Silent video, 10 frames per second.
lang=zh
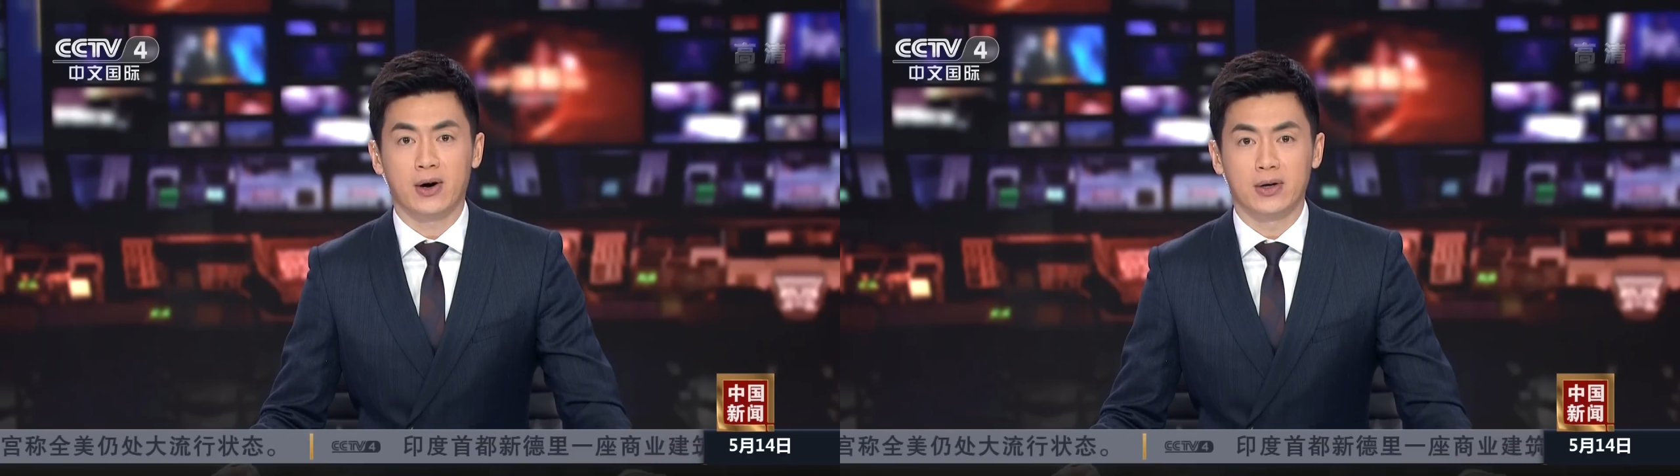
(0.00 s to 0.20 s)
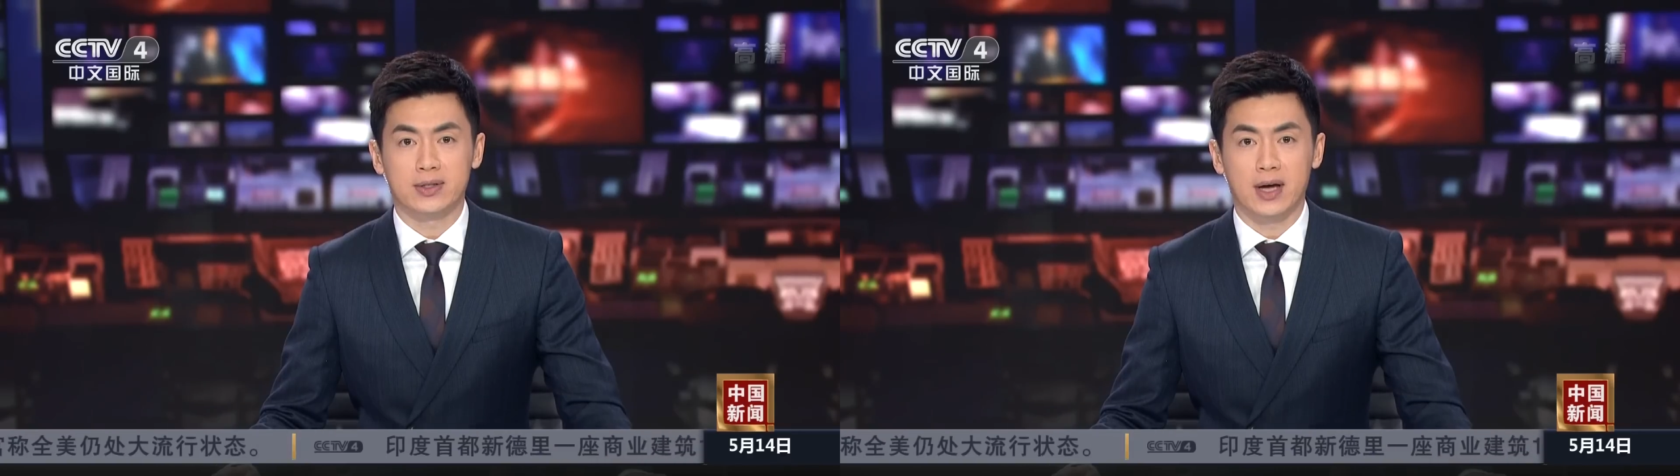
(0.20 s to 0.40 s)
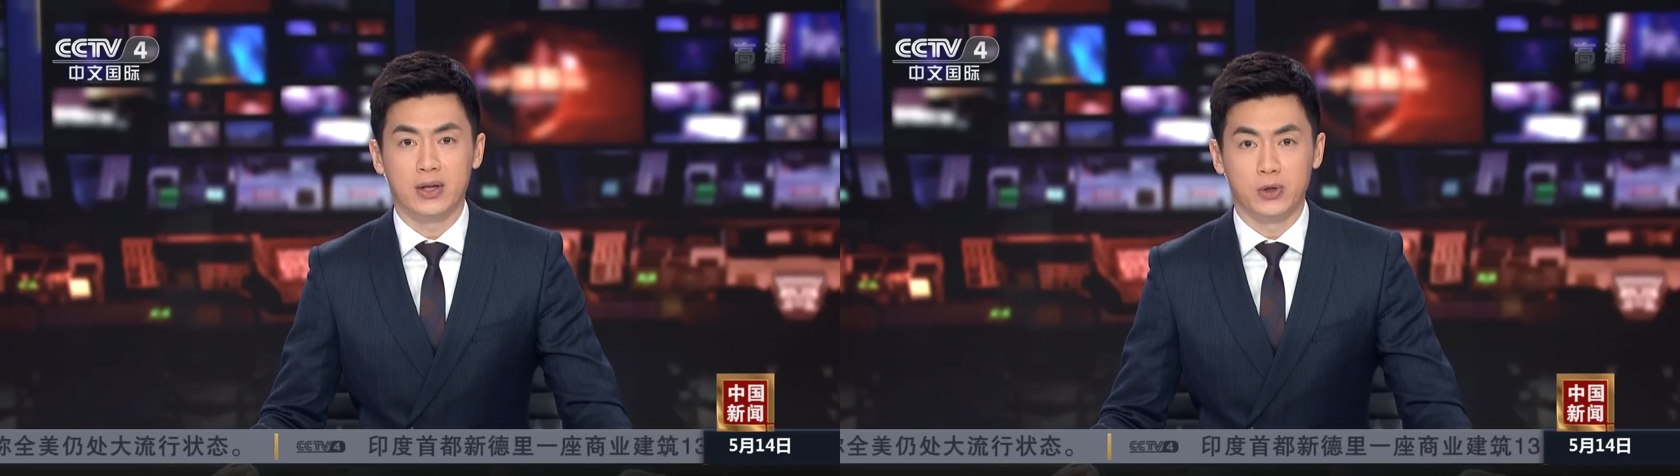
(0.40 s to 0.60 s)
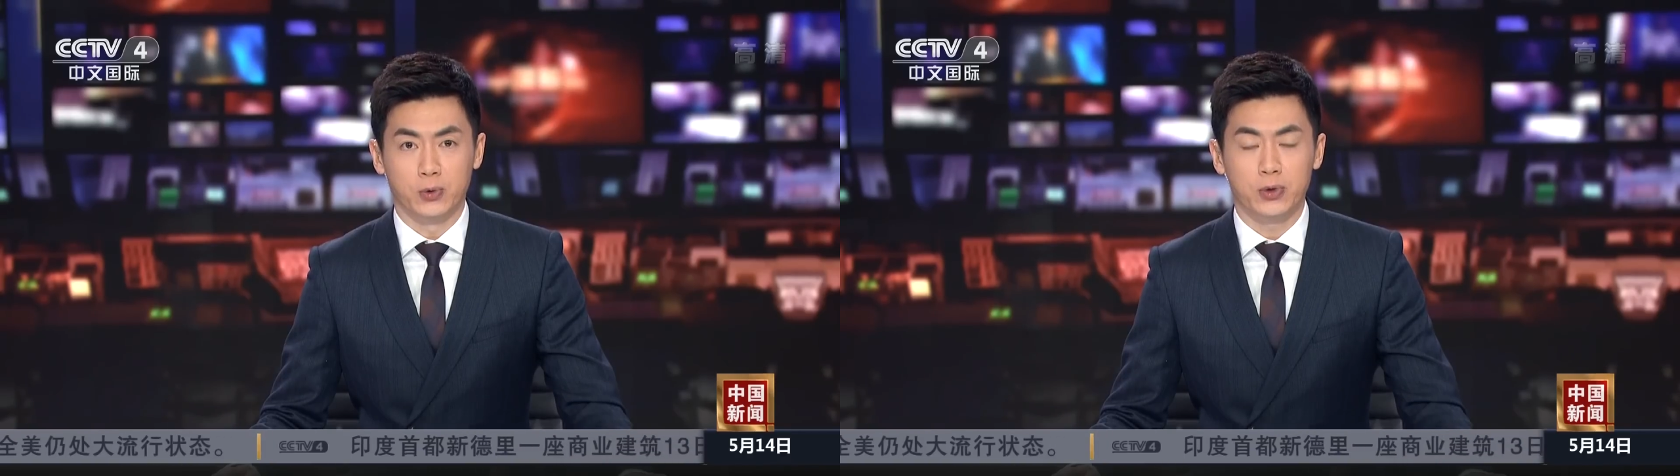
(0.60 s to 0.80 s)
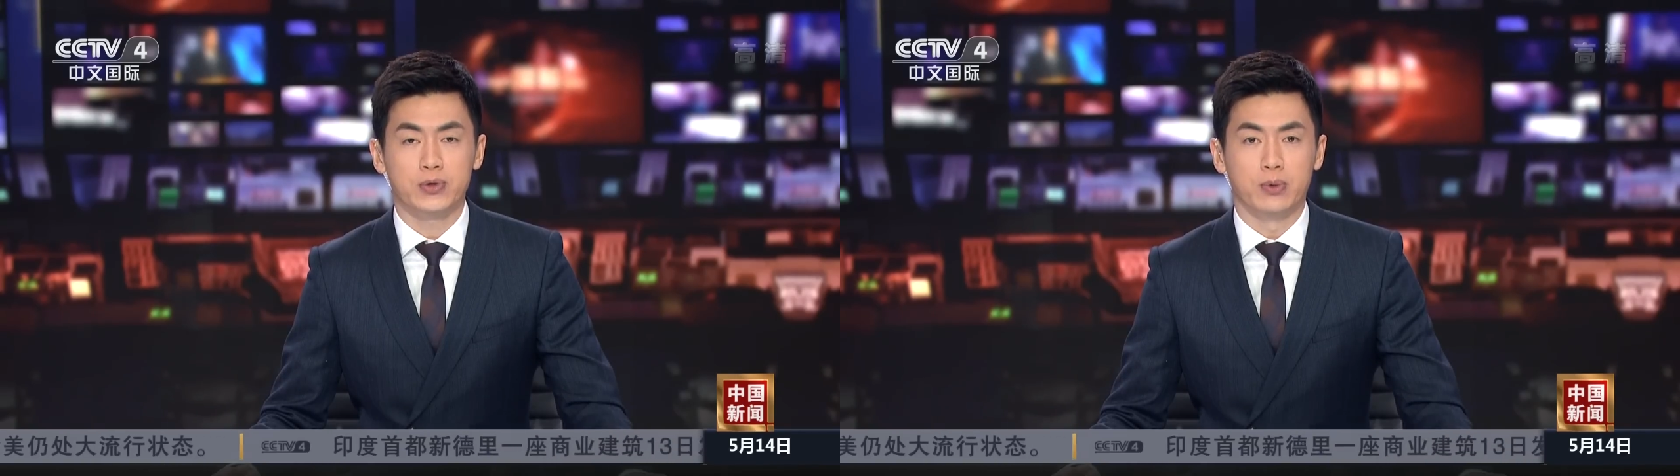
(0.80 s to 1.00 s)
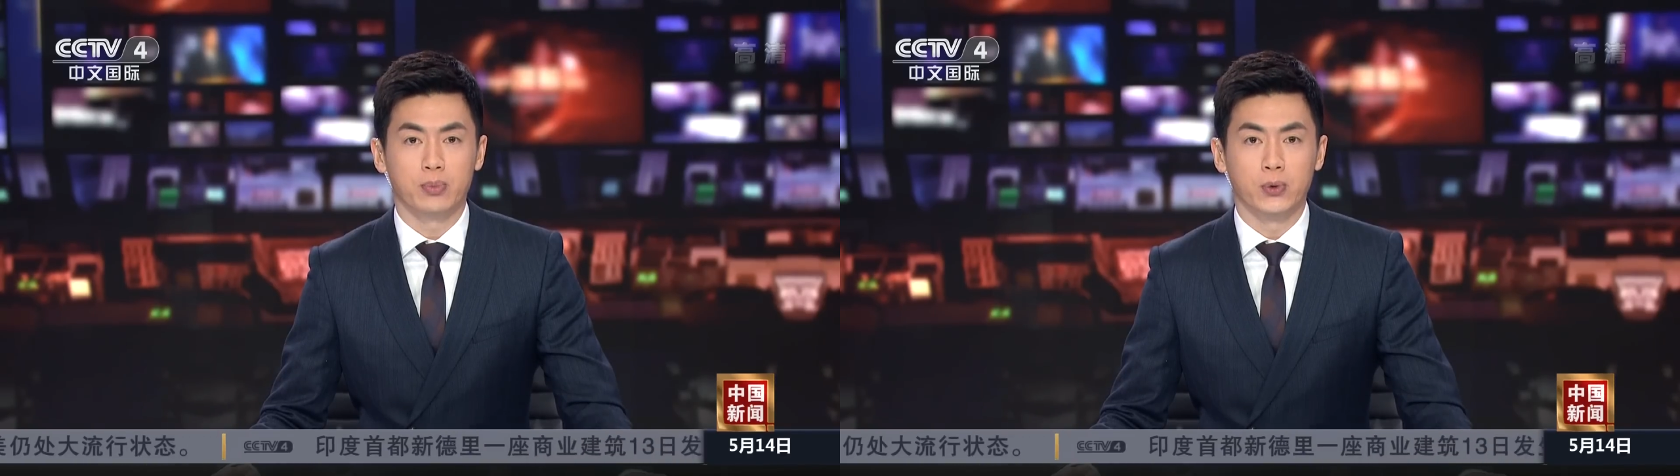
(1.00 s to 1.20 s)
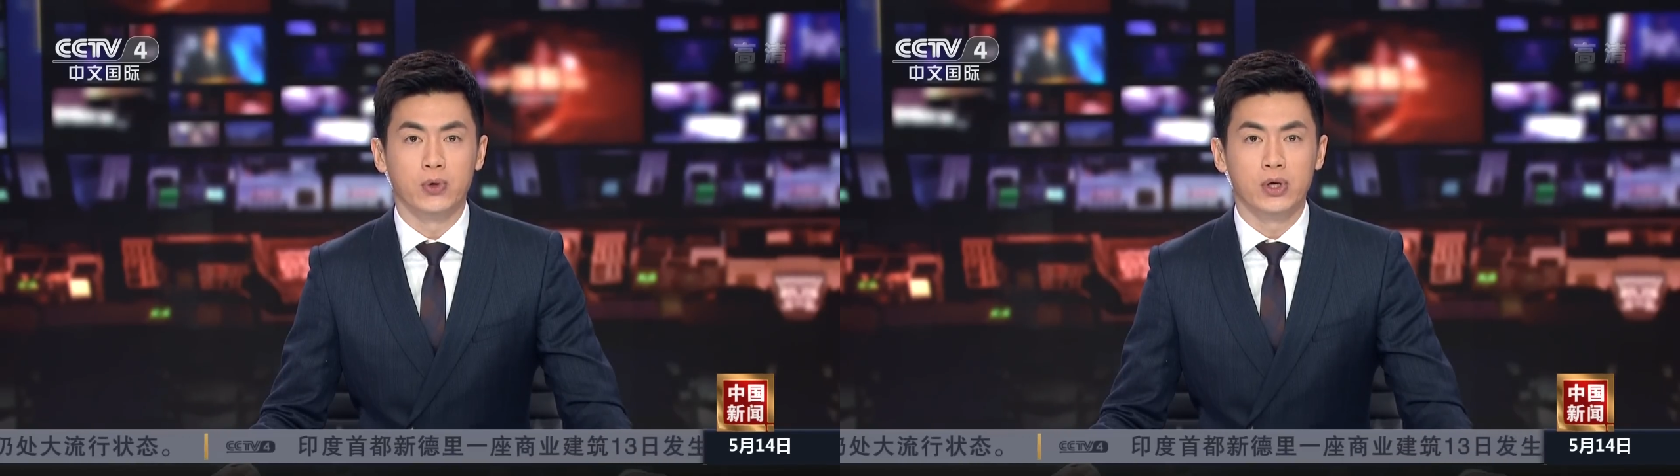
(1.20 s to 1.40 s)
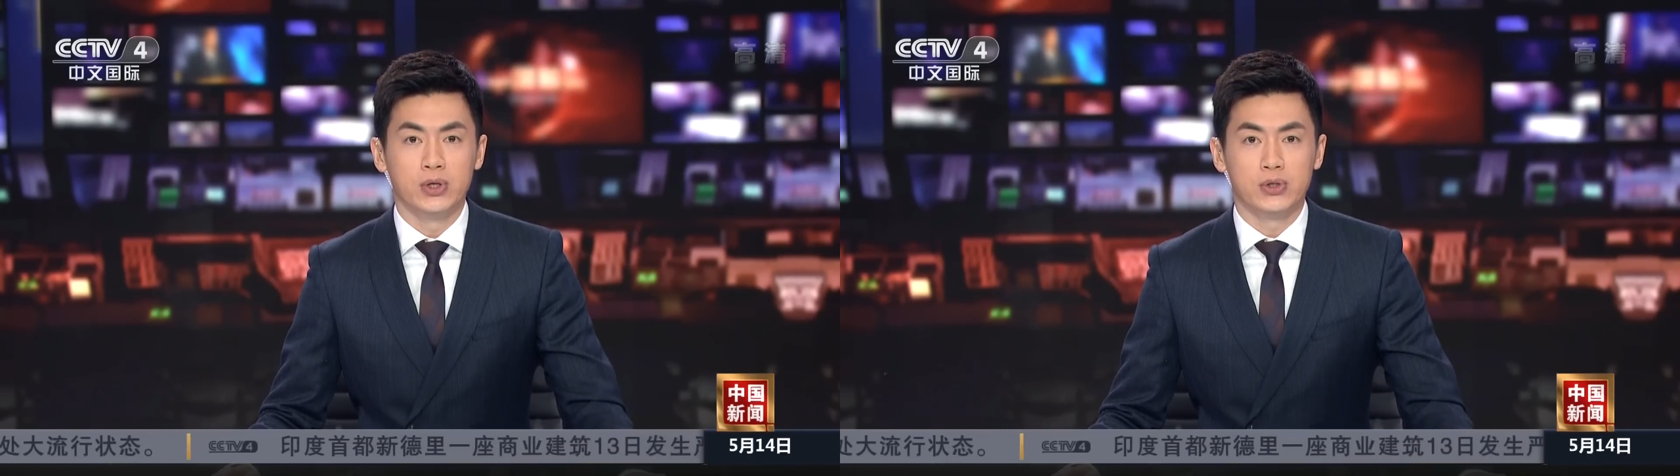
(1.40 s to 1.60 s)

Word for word: 号在纽约总部